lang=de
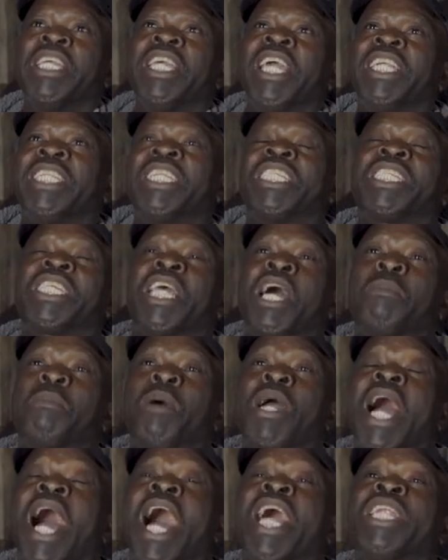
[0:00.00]
jetzt ich
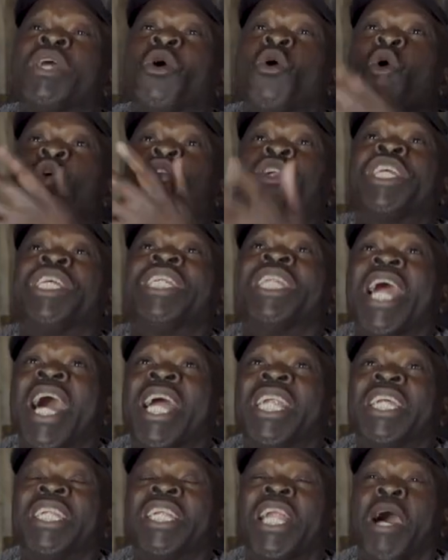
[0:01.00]
habe einen
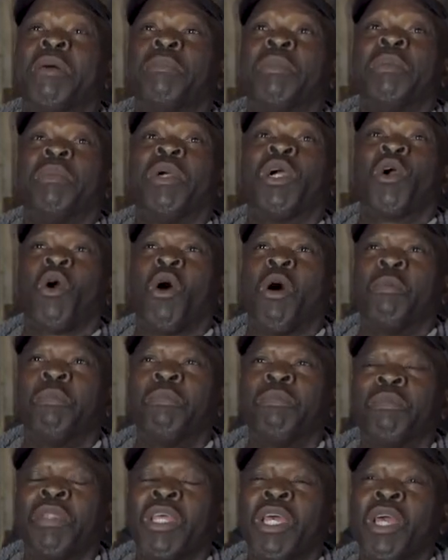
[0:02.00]
originalen Namen
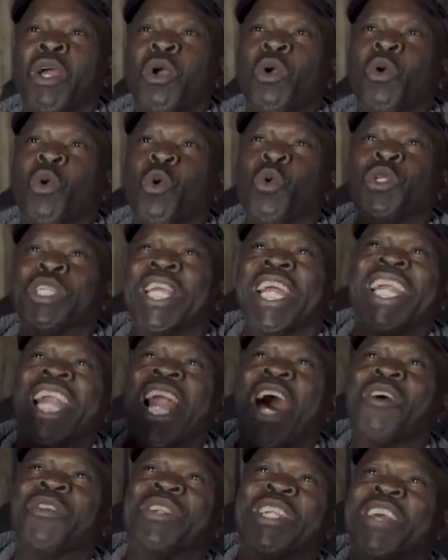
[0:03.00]
bekommen, Gute
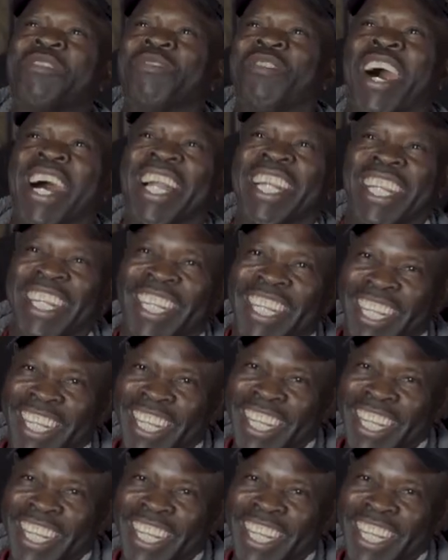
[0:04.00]
Laune Mann.